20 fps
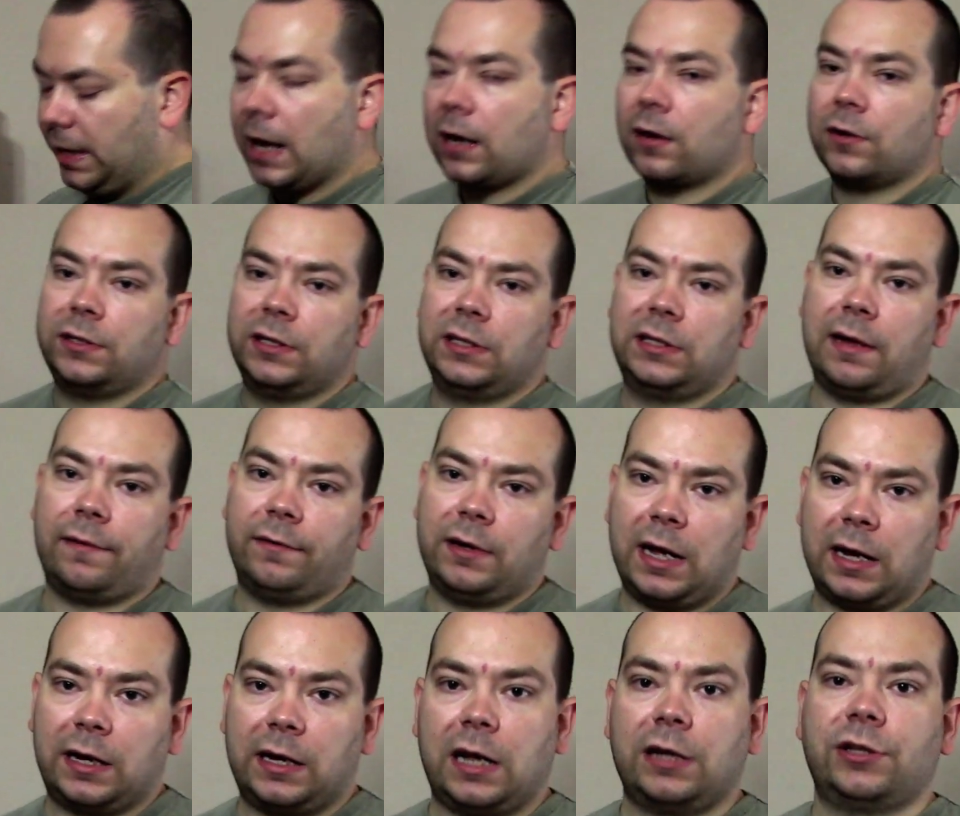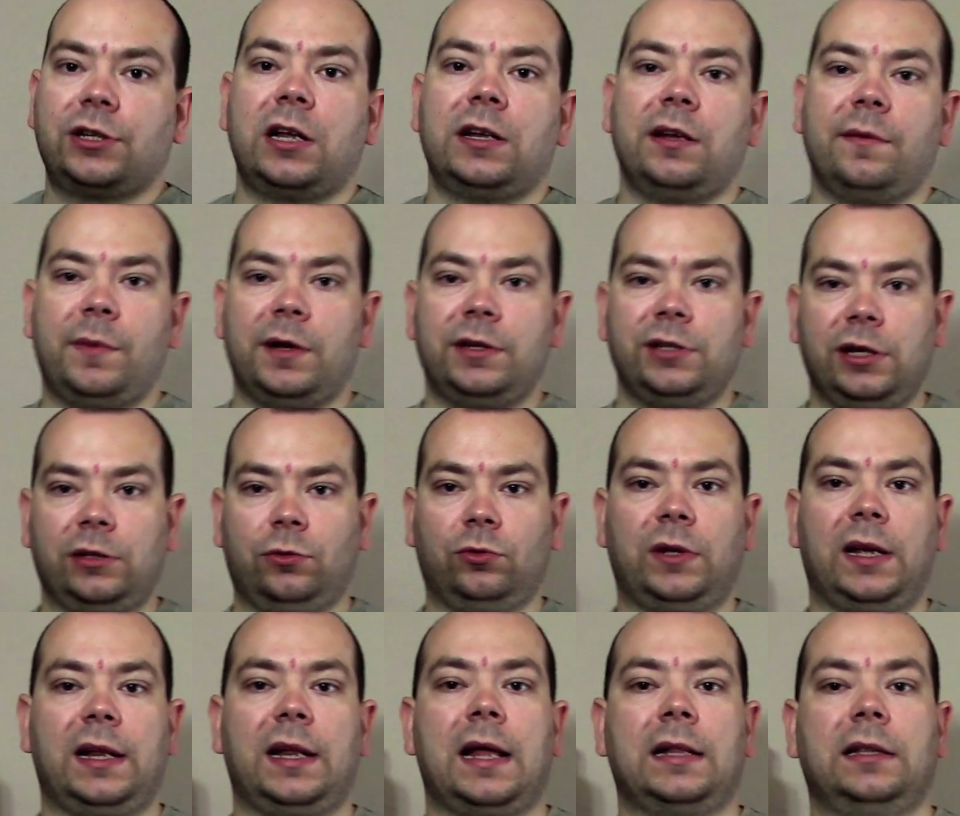Jako zestaw dla gracza nie będzie
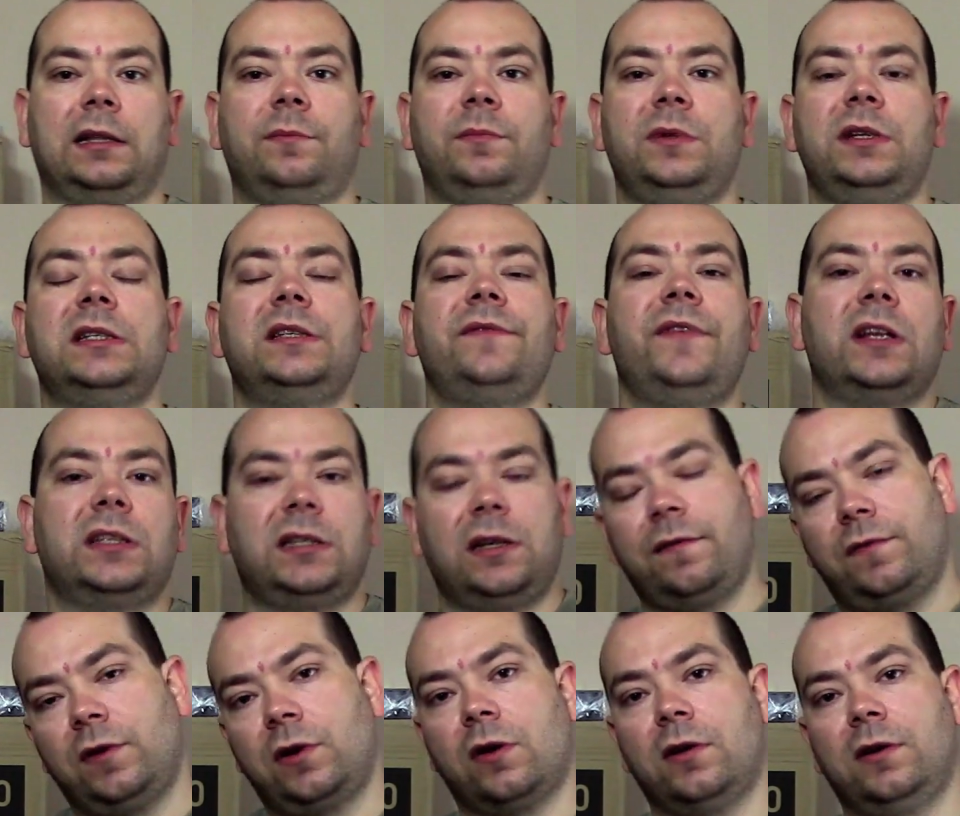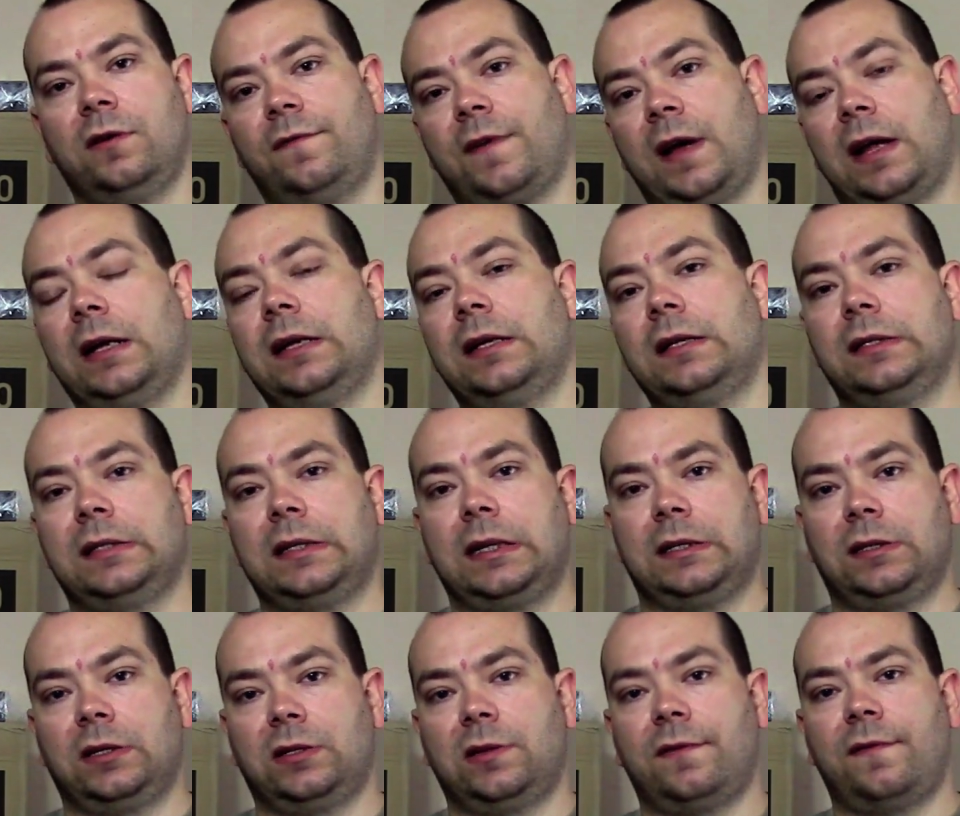tutaj na tym nic więcej wykonywane z
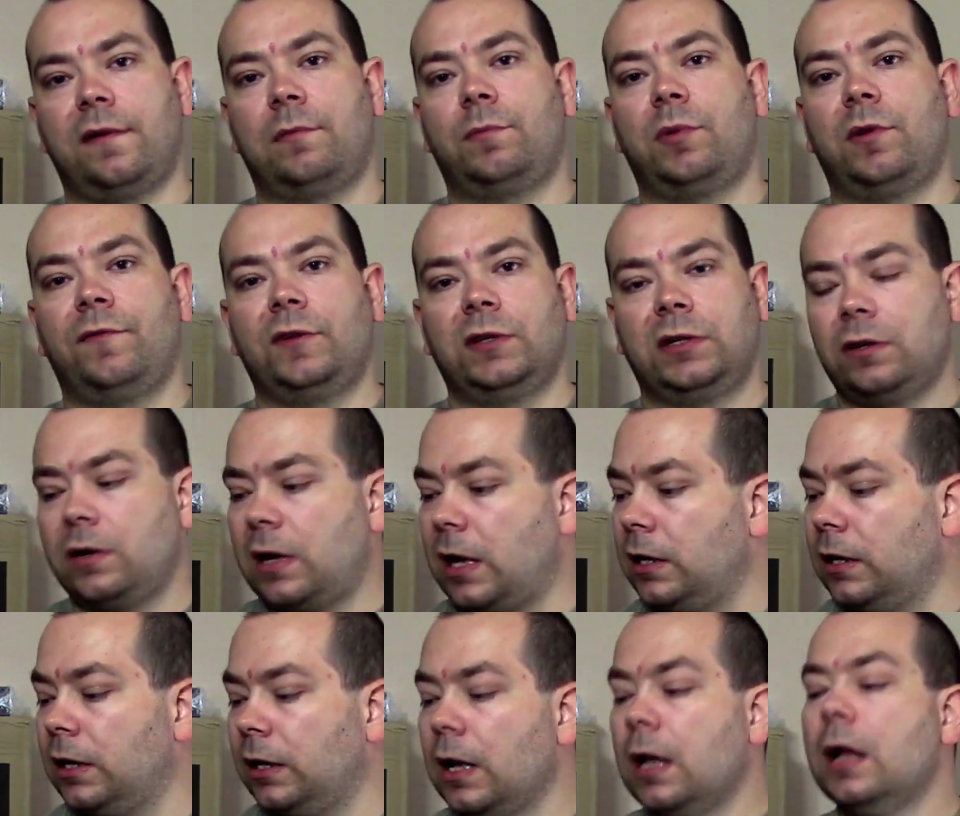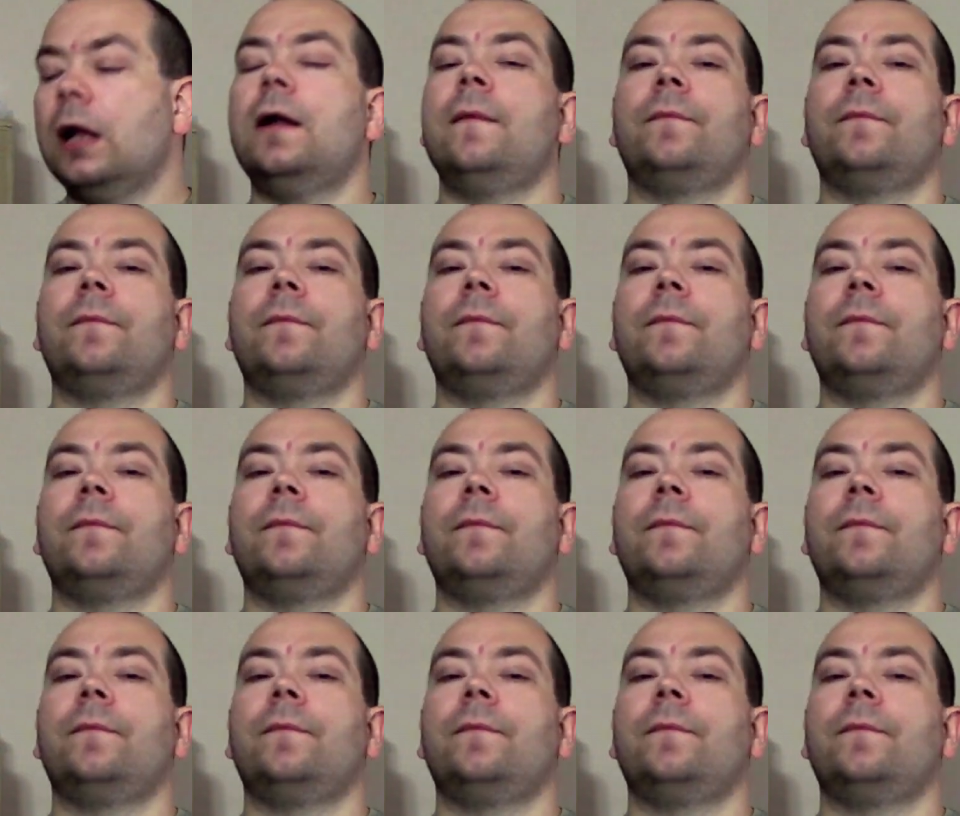zastosowań profesjonalnych,